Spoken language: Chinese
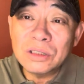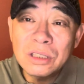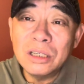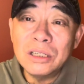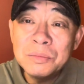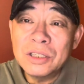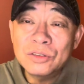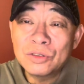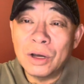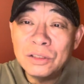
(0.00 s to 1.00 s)
特命
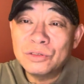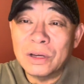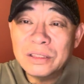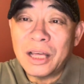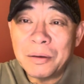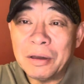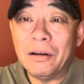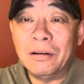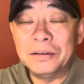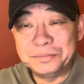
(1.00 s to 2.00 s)
全权代
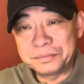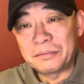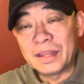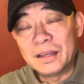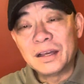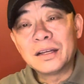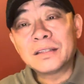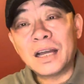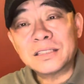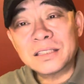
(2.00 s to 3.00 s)
表，
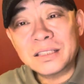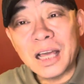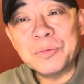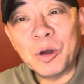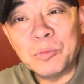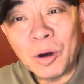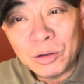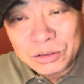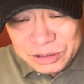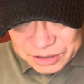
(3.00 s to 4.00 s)
他是代表毛
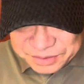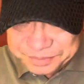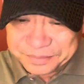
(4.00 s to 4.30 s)
主席。